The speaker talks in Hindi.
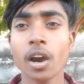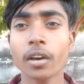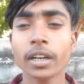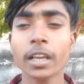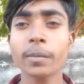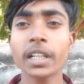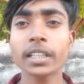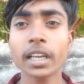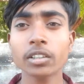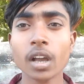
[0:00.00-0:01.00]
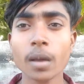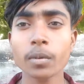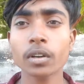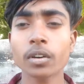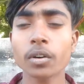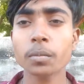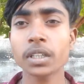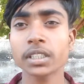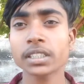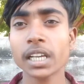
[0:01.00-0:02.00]
और नहीं मिलता है तो आप लोग क्रोम
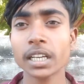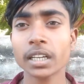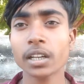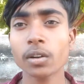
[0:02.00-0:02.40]
पर से जाकर